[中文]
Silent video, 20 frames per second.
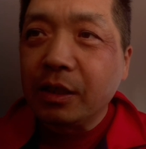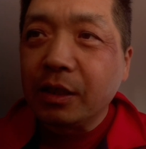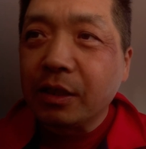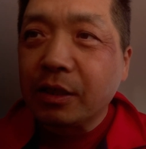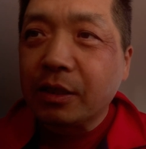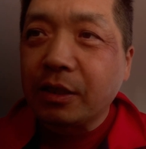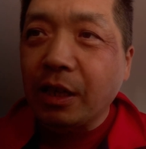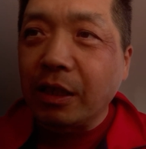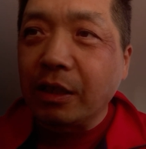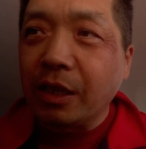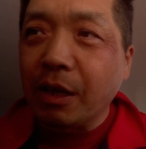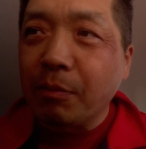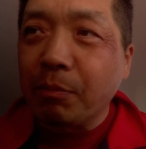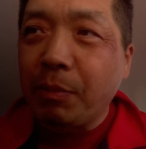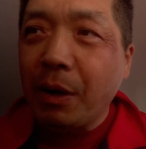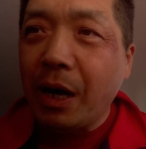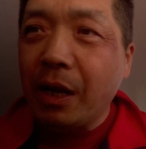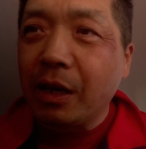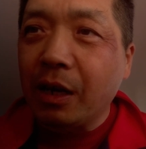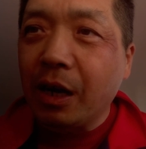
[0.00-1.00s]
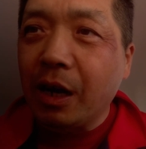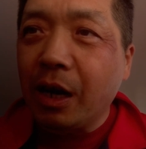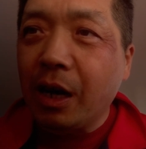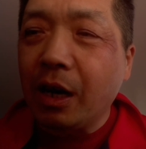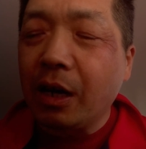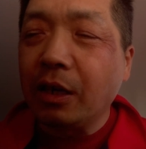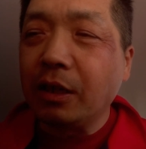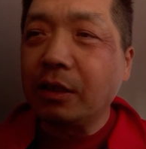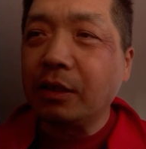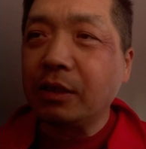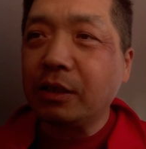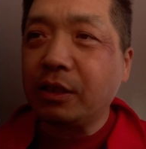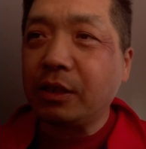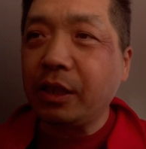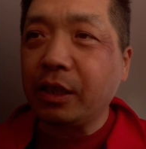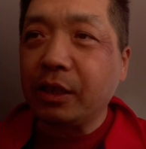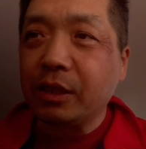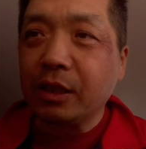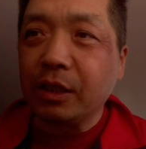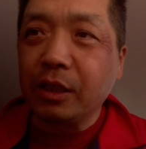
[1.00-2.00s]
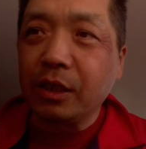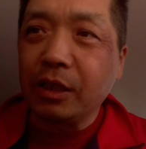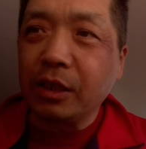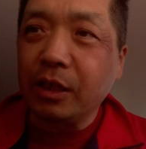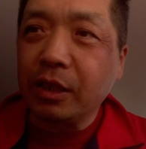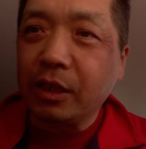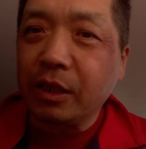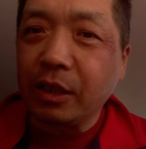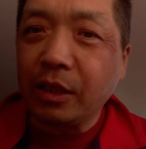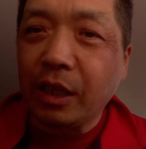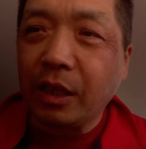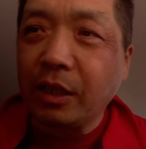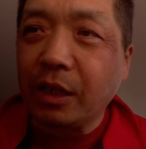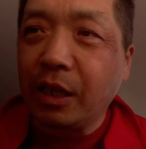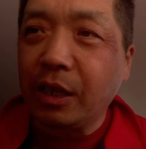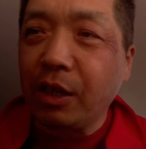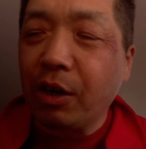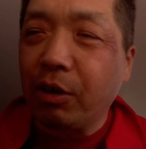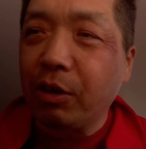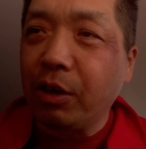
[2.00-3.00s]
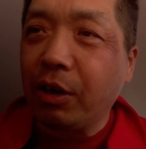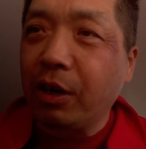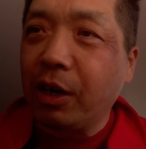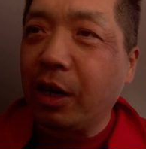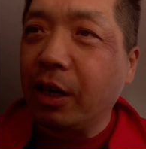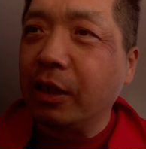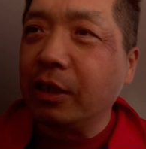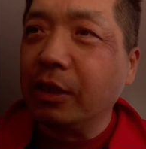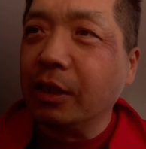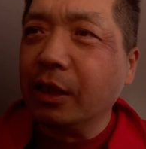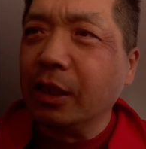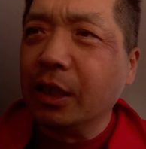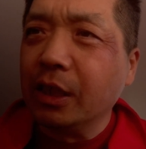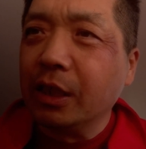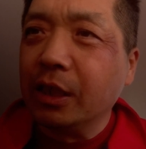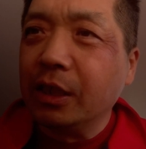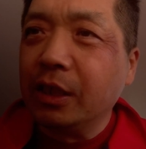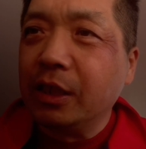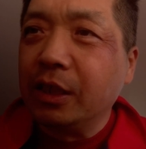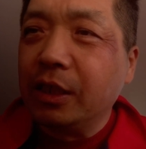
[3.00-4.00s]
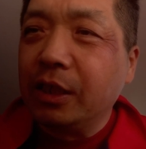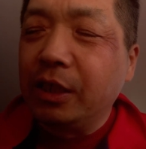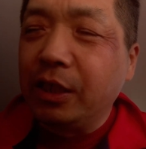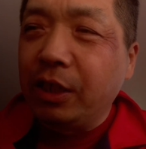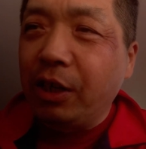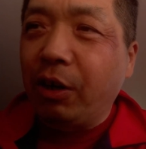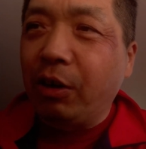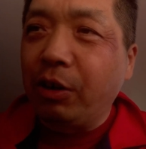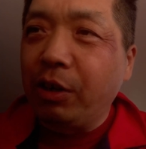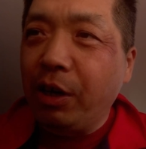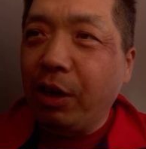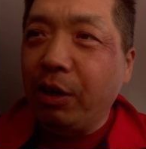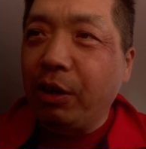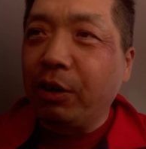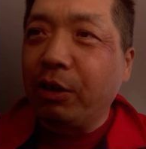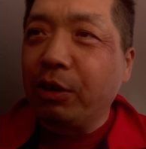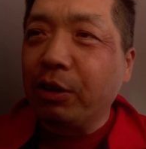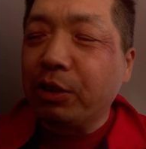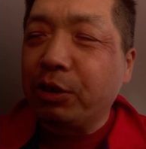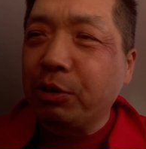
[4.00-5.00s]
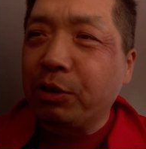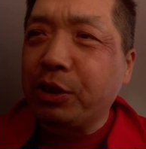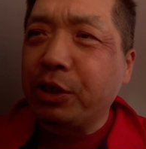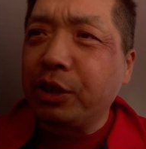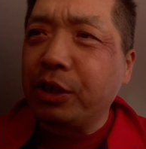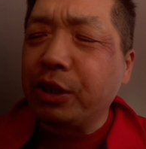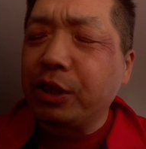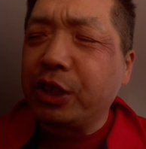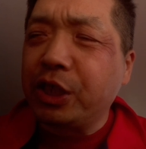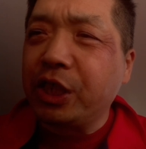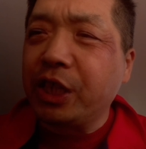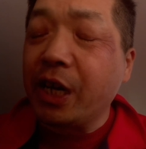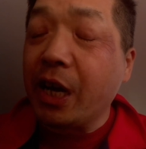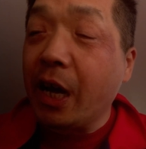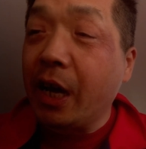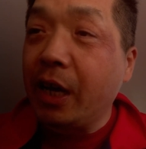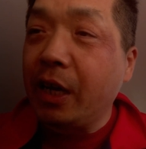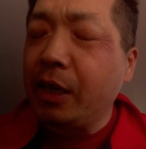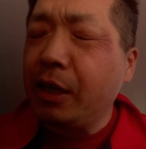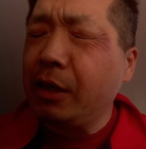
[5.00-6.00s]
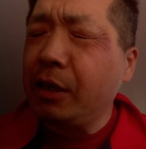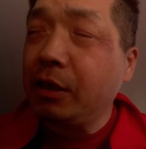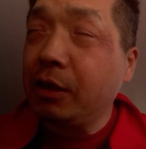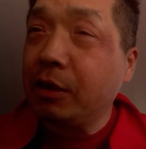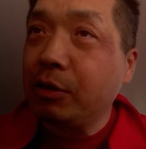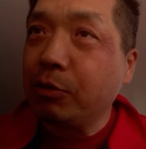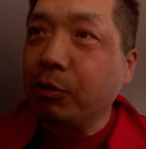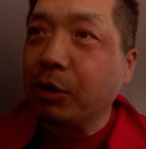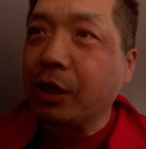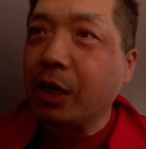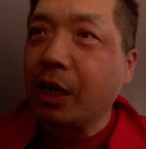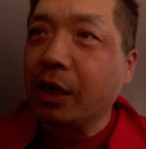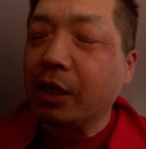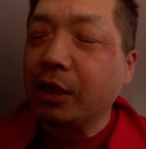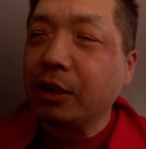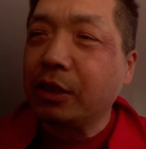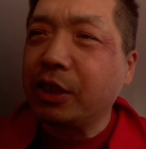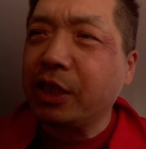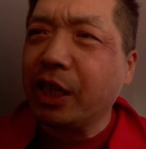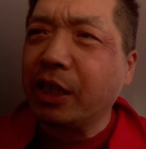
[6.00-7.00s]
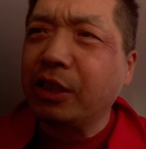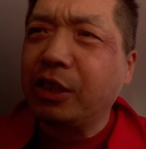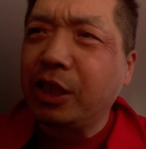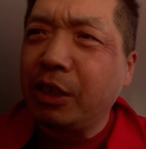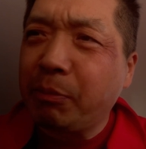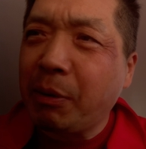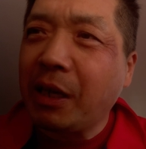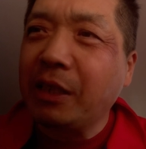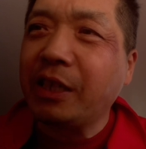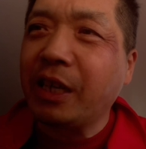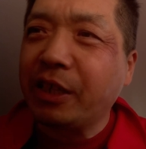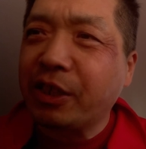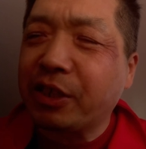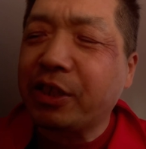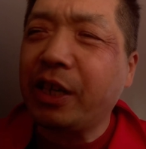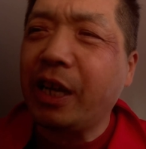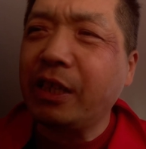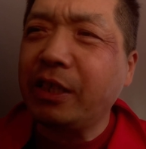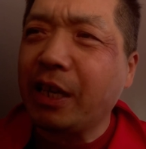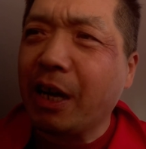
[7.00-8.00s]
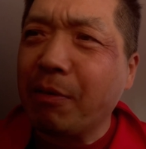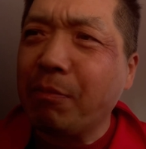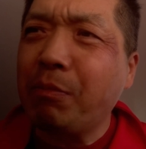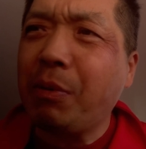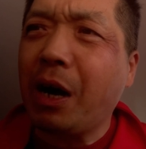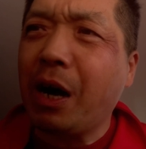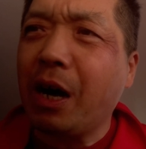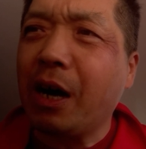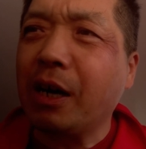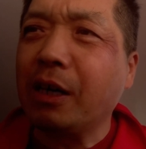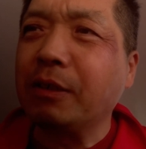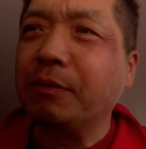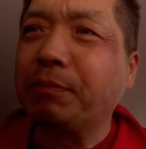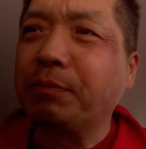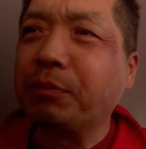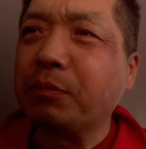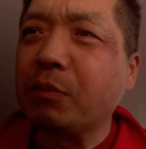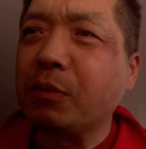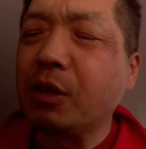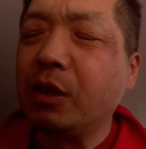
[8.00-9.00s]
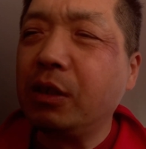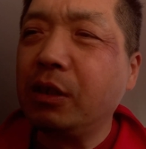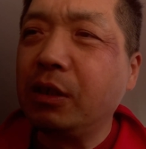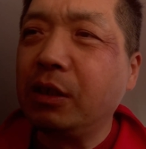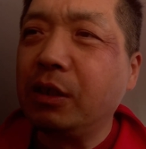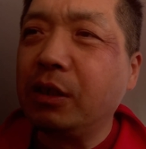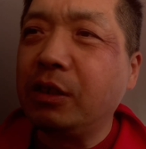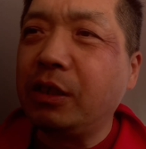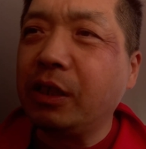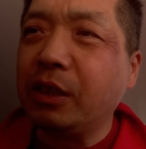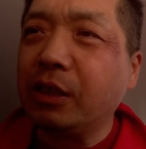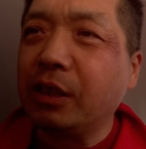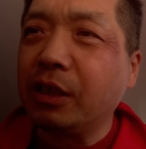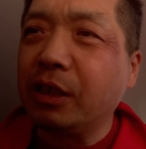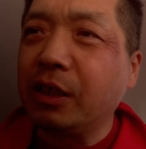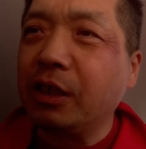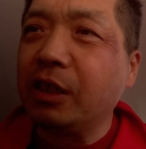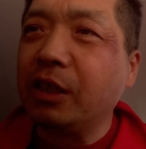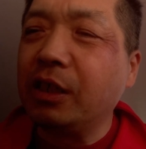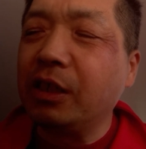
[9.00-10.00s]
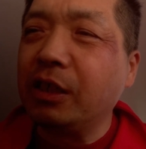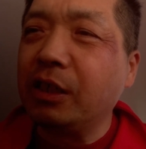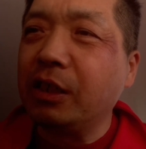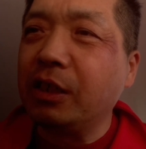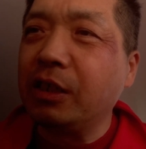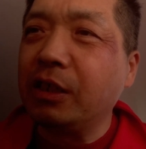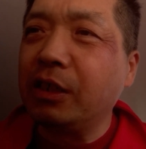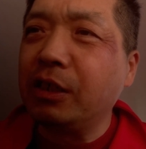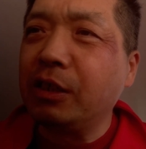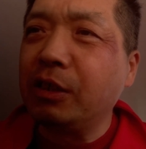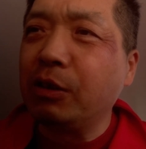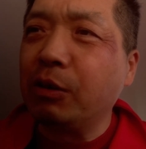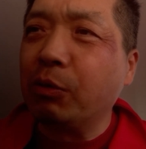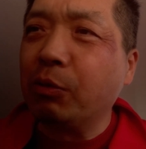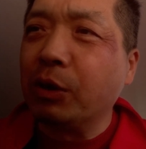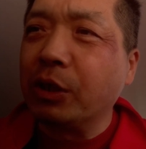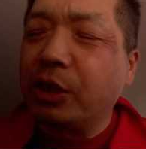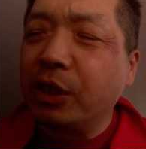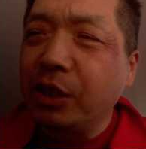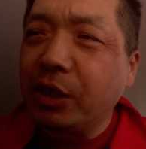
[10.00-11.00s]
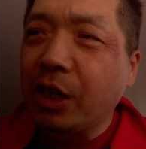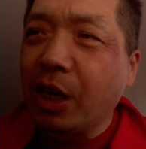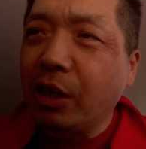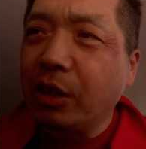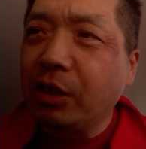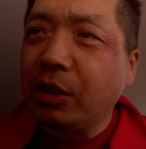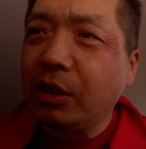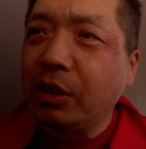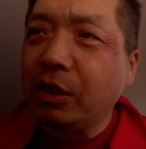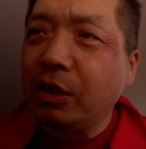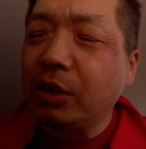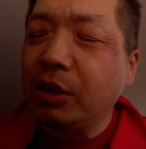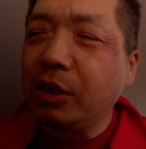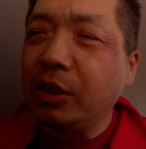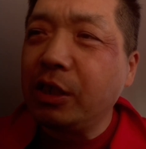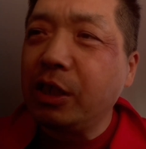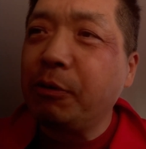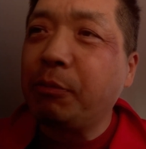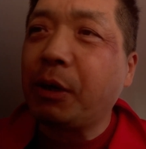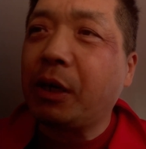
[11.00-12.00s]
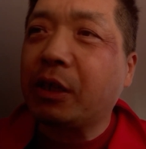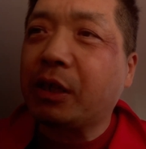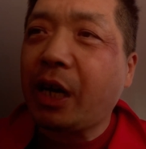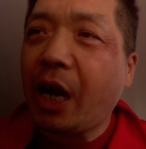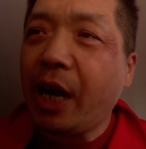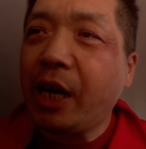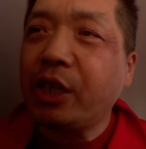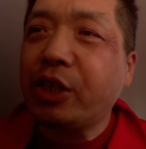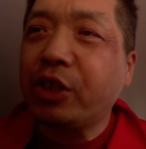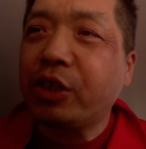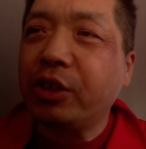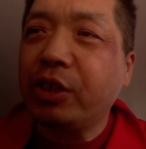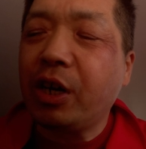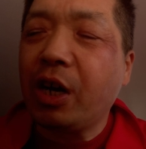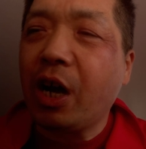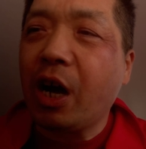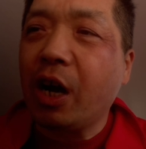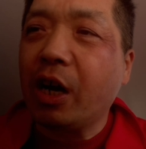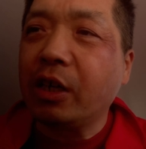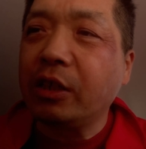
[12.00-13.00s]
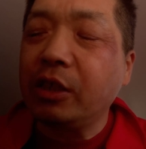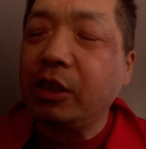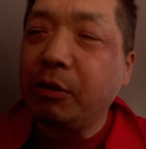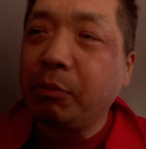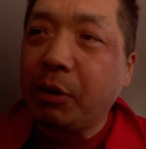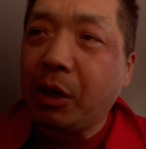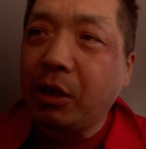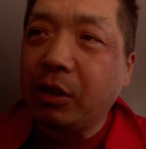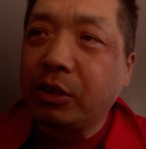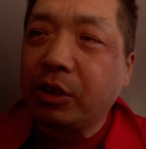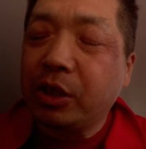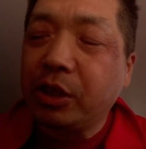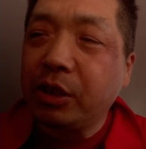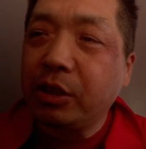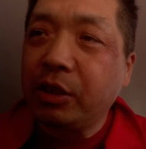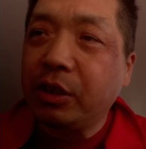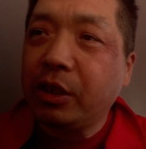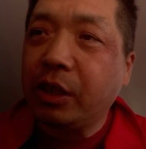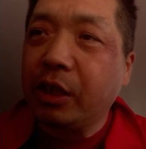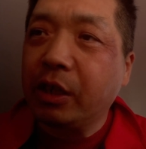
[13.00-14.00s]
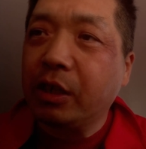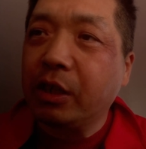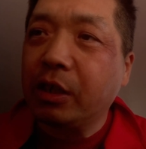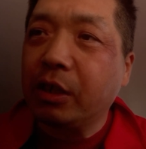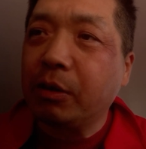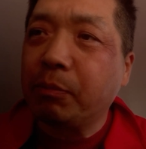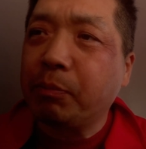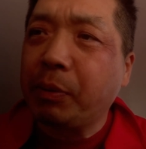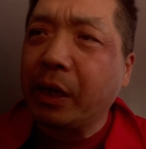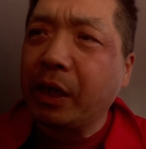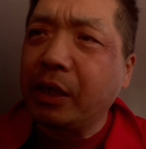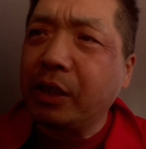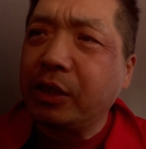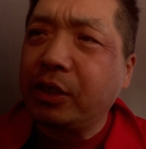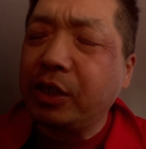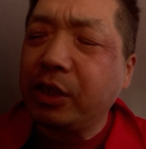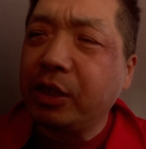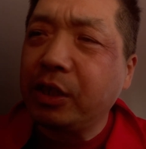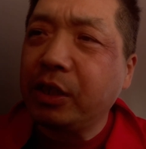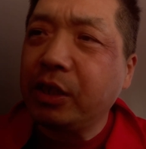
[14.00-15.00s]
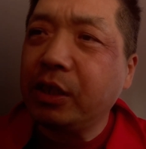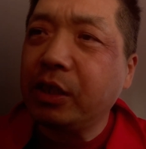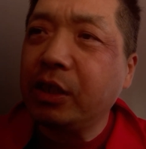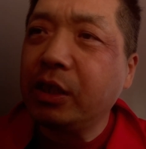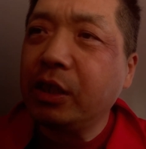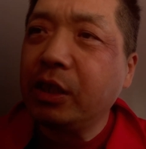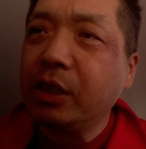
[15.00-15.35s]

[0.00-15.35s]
三点半了啊，这个跟大家聊聊啊，聊聊就是前我看看前七八年十来年吧，这个我经常一边开车呀，一边听这个北京